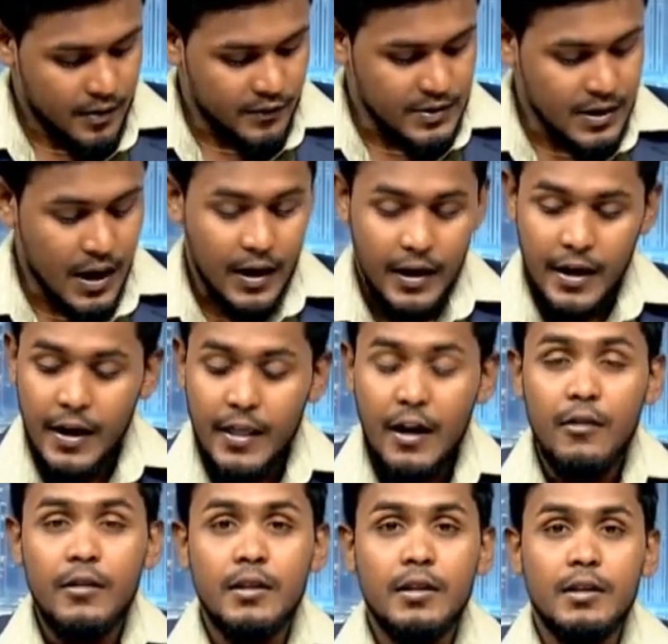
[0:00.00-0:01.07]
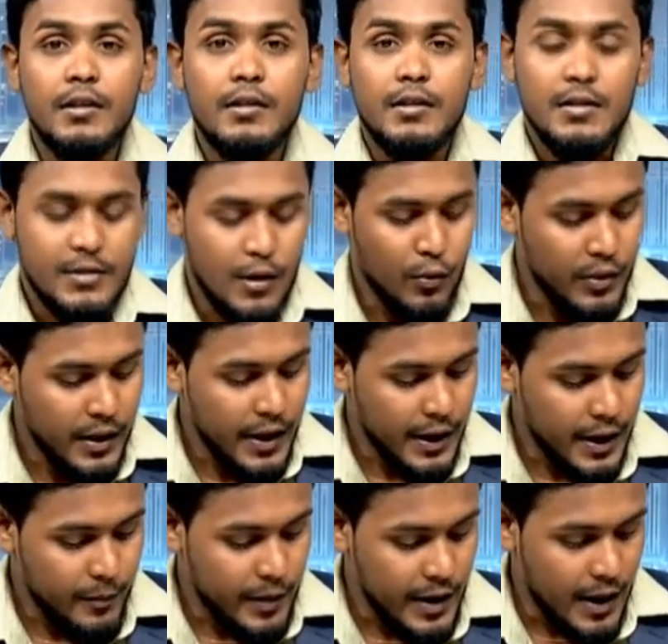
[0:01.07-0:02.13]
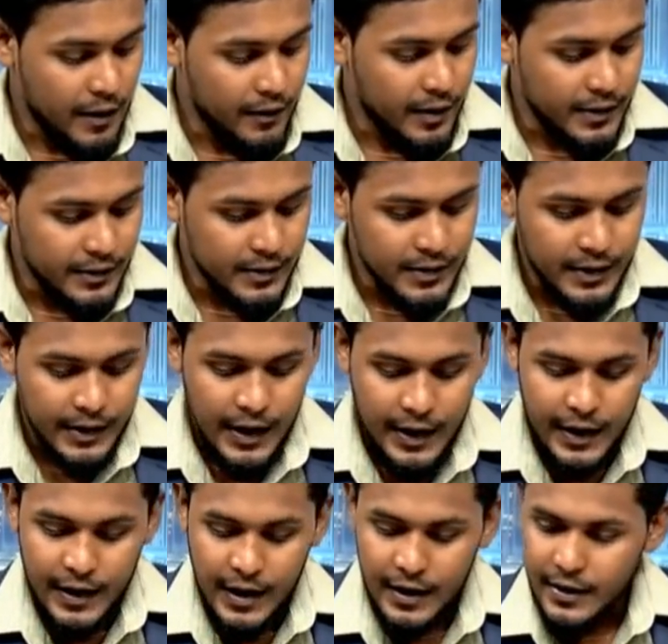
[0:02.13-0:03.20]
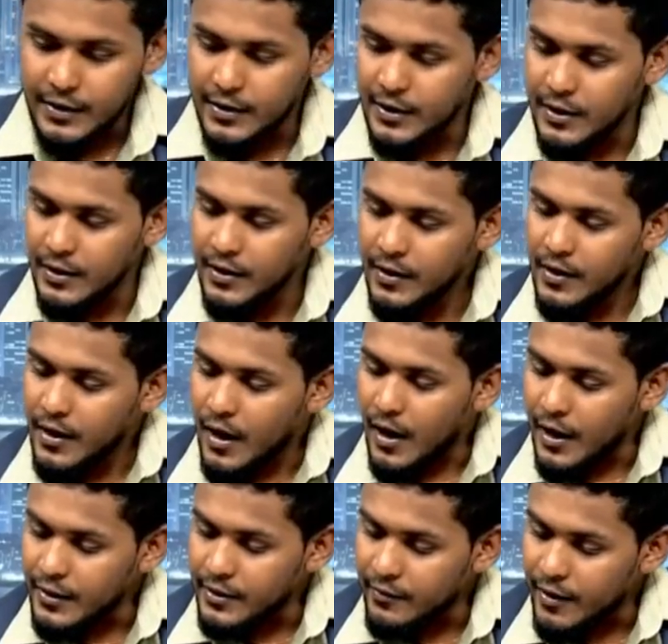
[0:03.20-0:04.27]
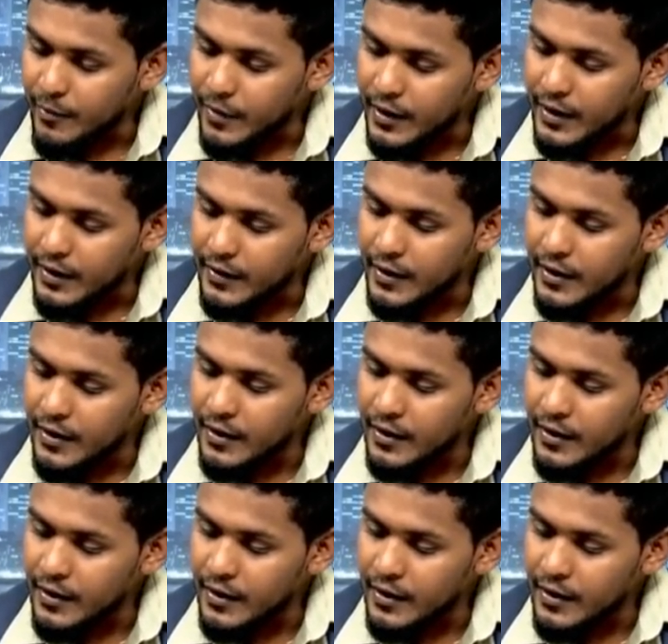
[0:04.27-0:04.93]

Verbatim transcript: விசாரணை அதாவது சவுதி அரேபியாவிலிருந்து இலங்கை நாட்டிற்கு அழைத்து வரப்பட்ட அந்த